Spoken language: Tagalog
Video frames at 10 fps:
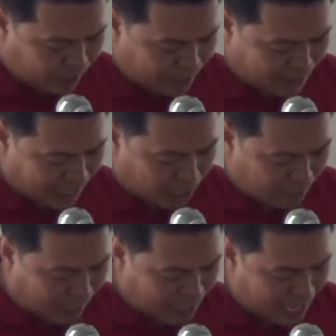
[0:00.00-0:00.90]
naman tayo
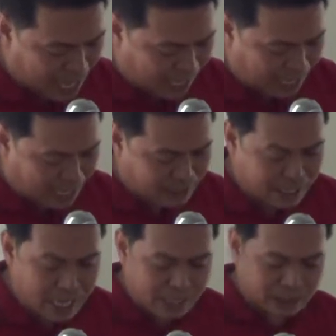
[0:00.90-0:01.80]

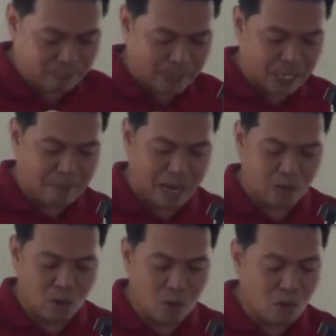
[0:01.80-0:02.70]
makalalakad sa
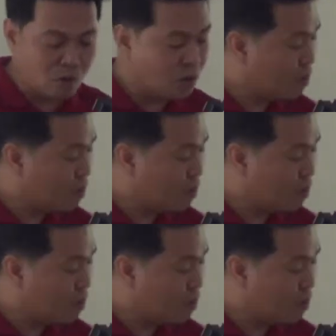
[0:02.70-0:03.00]
panibagong